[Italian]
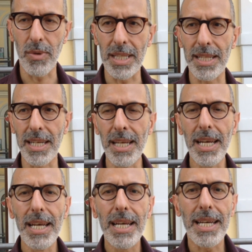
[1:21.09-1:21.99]
Quindi,
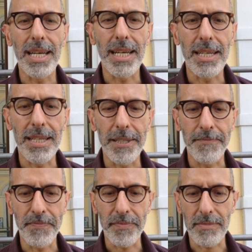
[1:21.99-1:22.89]

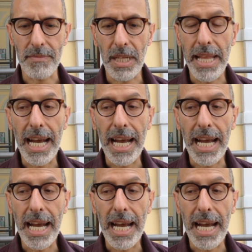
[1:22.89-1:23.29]
ehm,